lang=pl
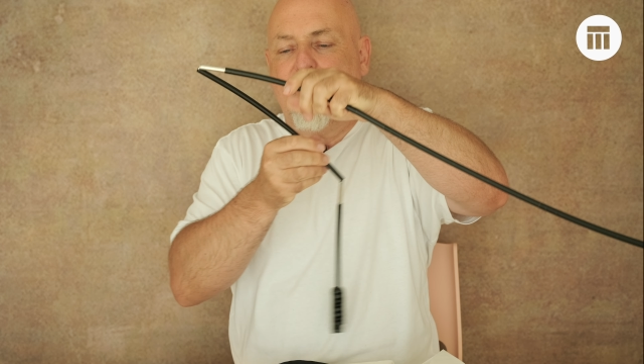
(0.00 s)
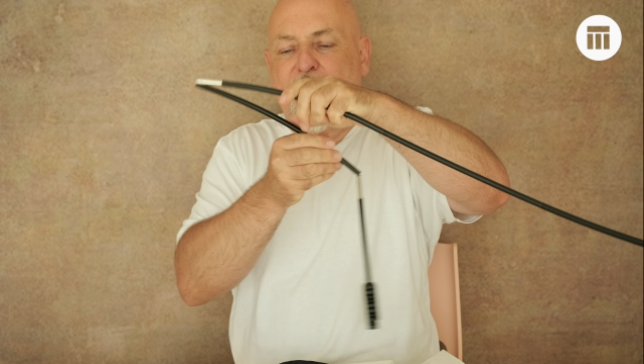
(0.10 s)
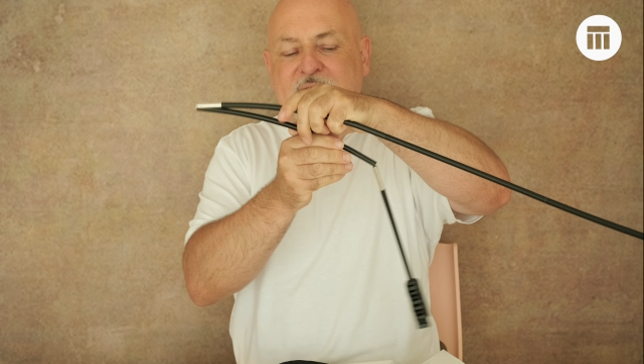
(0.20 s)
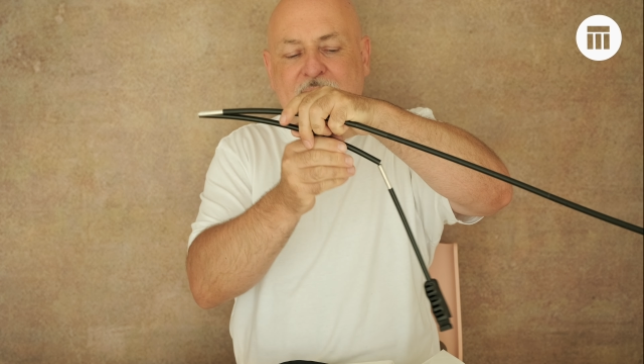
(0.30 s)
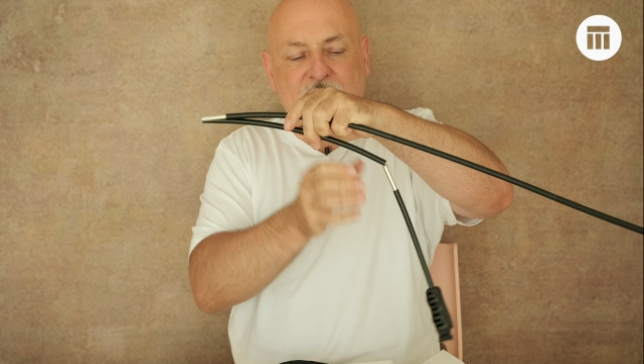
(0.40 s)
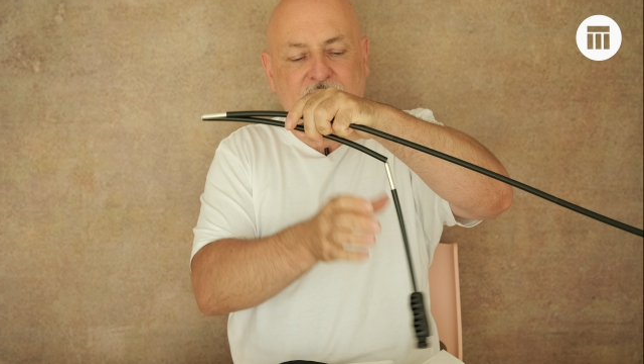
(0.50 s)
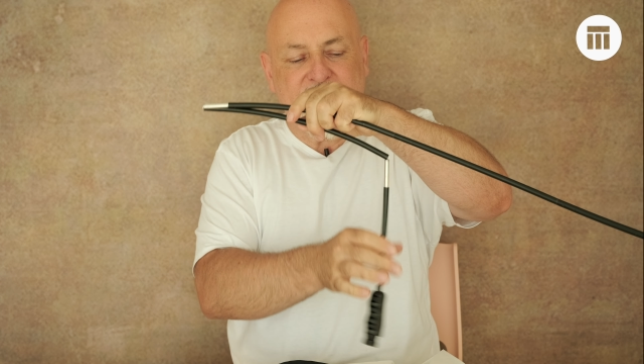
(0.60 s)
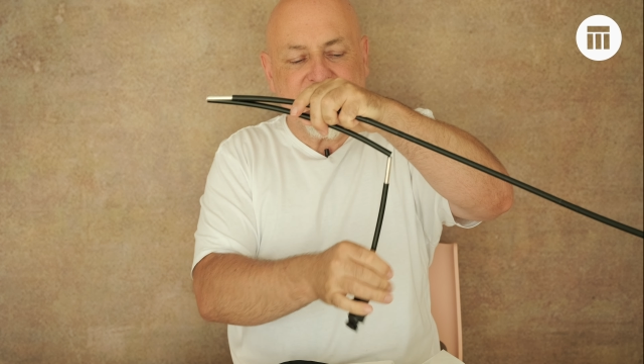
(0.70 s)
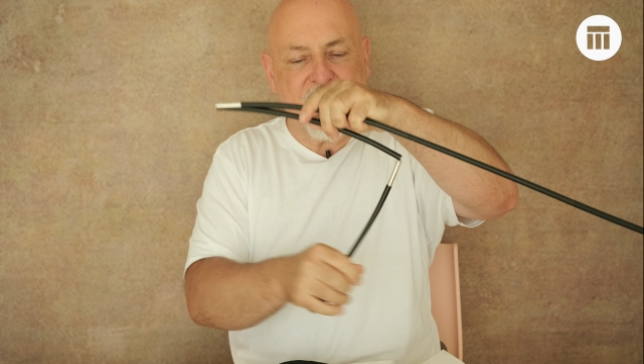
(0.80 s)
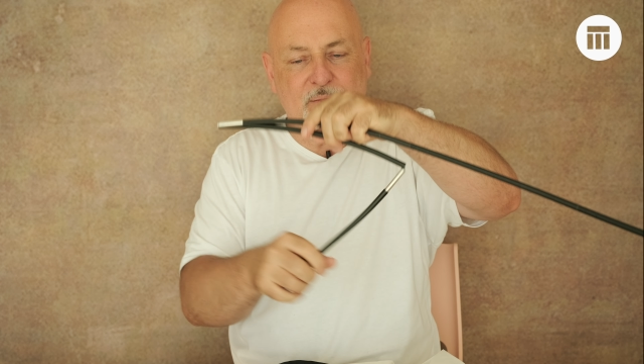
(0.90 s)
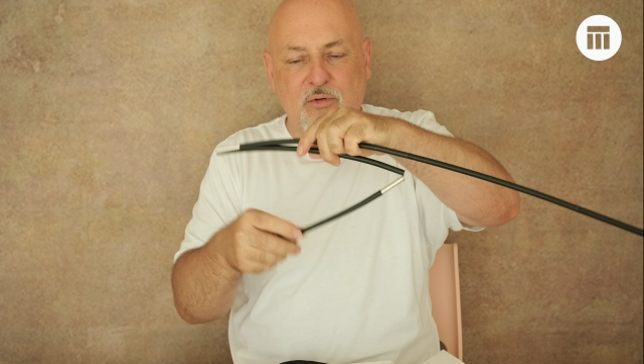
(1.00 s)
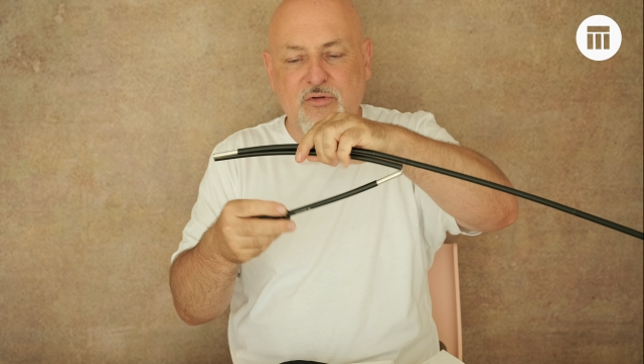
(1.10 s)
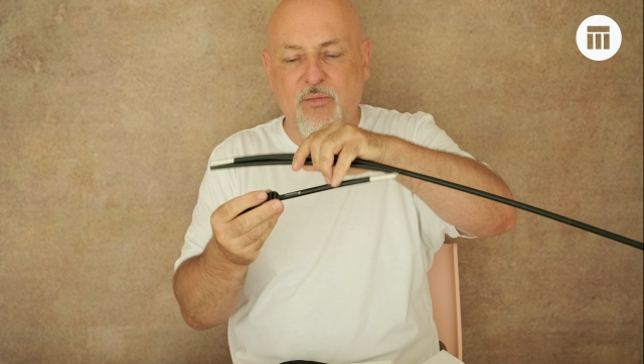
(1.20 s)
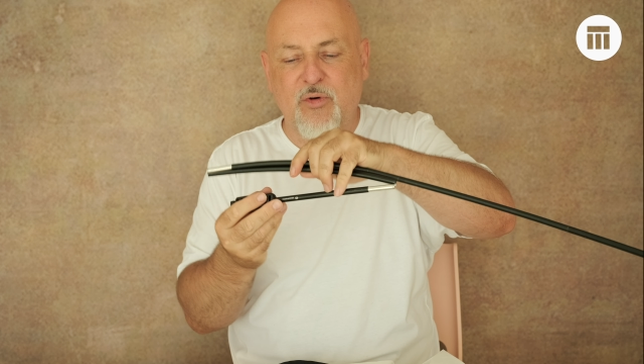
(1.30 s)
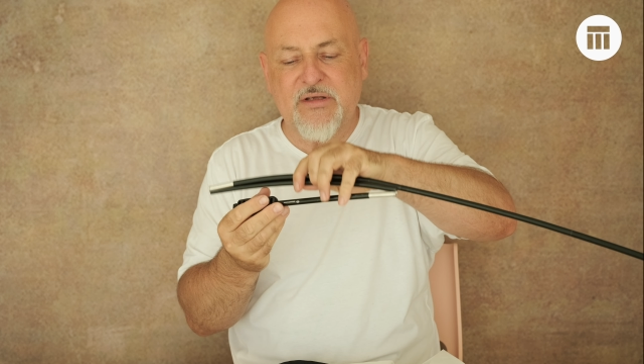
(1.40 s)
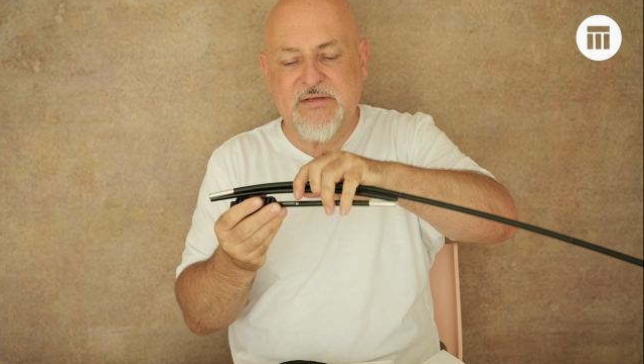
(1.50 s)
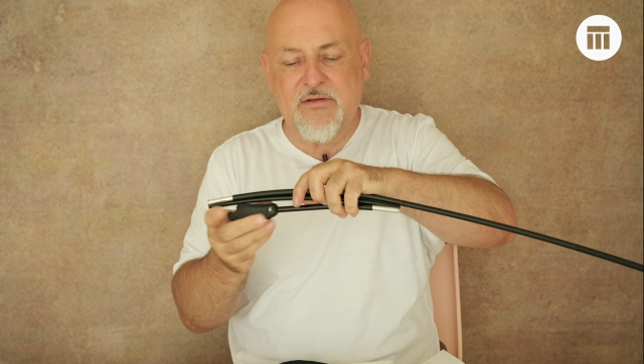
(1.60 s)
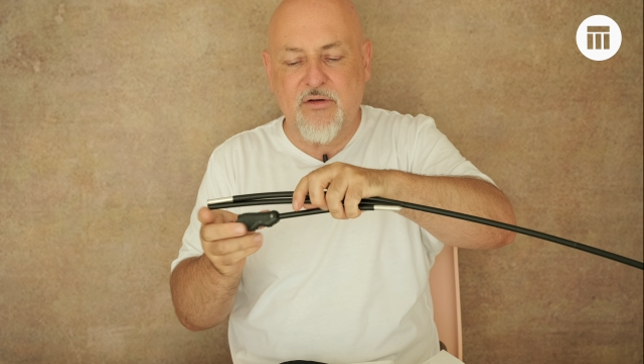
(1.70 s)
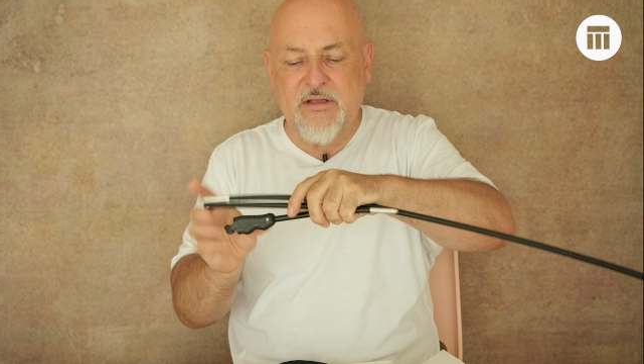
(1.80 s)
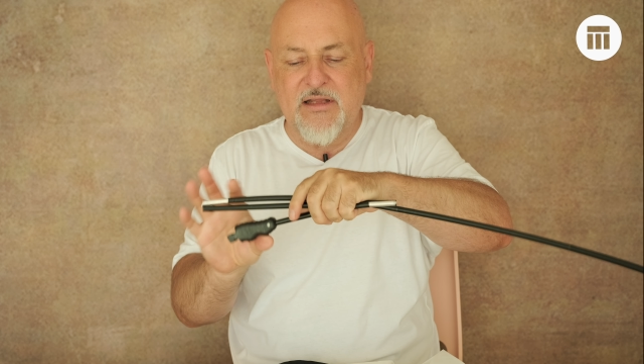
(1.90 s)
Polecam tą wersję plus, bo
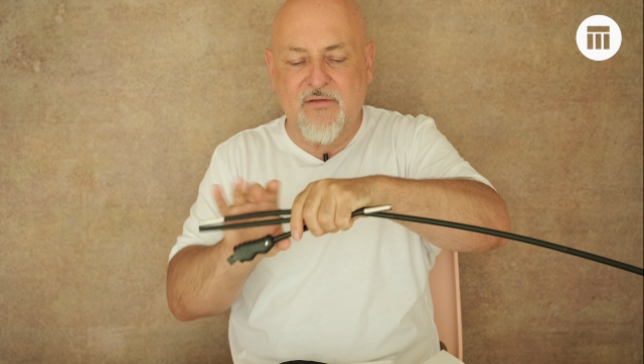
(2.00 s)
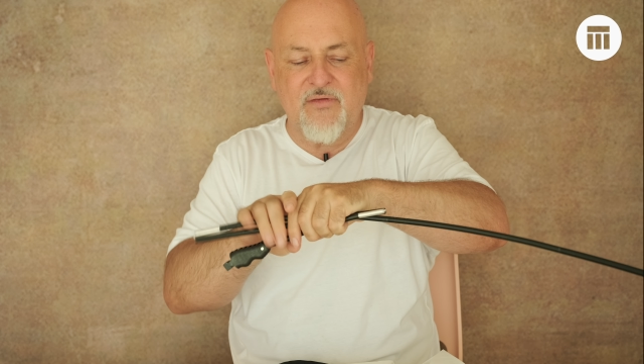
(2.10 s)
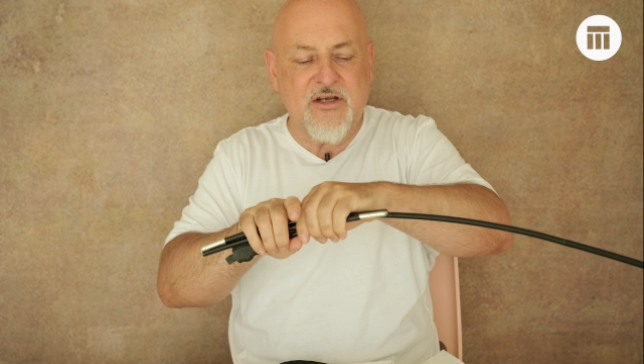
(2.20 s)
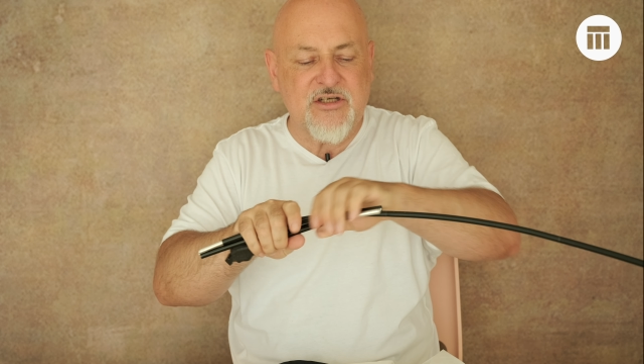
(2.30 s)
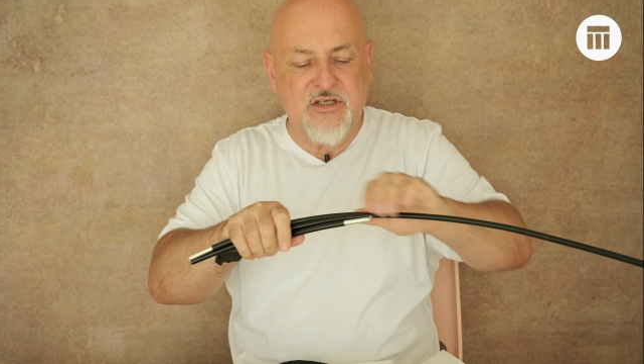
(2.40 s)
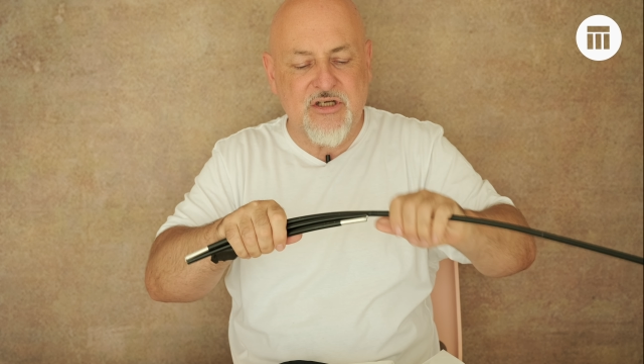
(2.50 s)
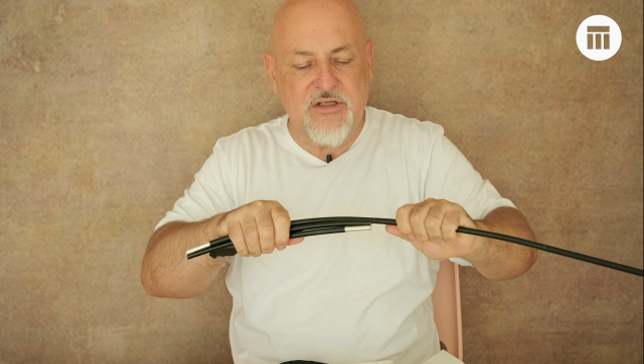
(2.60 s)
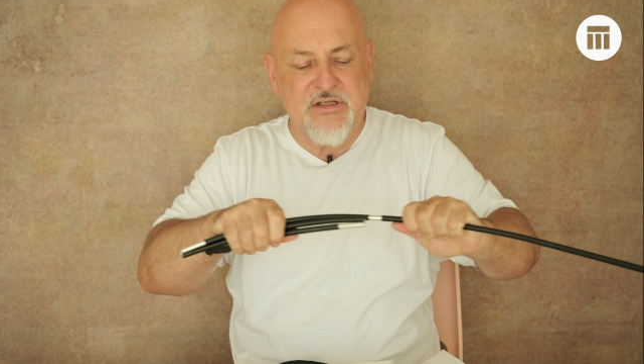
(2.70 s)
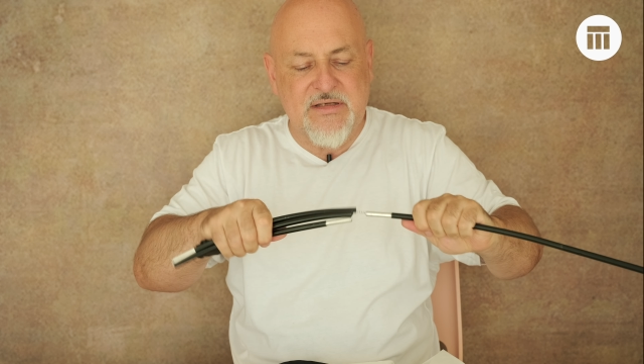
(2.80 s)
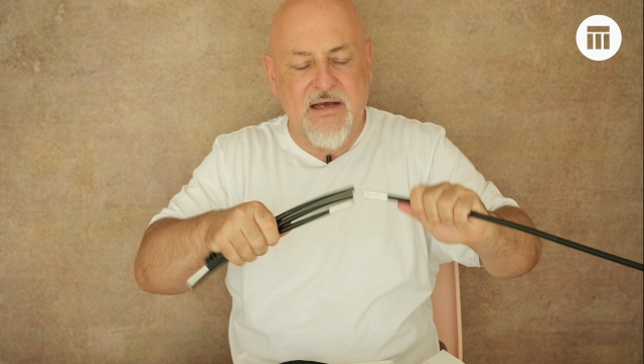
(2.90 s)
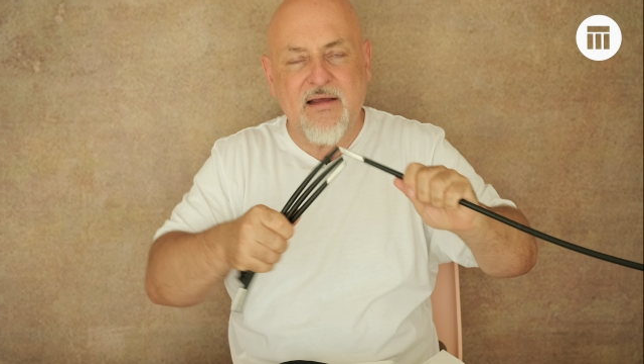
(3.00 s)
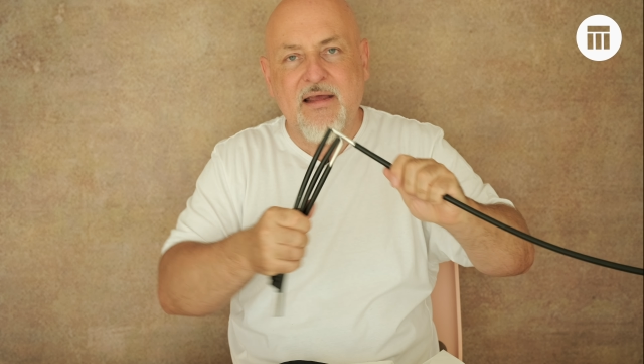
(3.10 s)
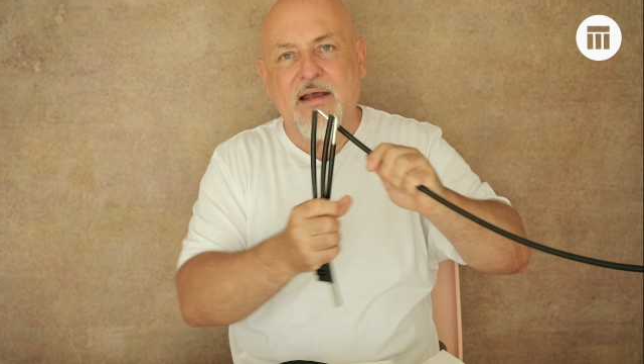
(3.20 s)
jest to jednak większa średnica.